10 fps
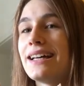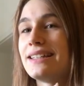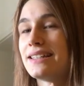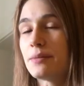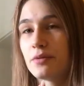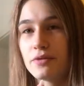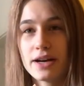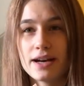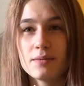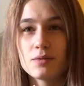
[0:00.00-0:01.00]
dieselbe
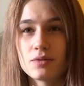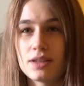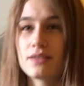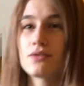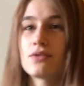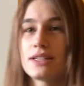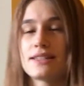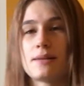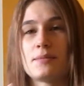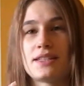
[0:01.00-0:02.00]
Farbe oder so
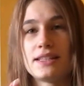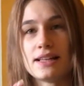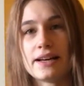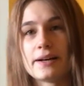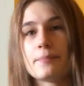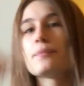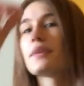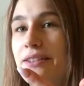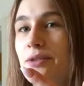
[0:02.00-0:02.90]
denselben Stil haben.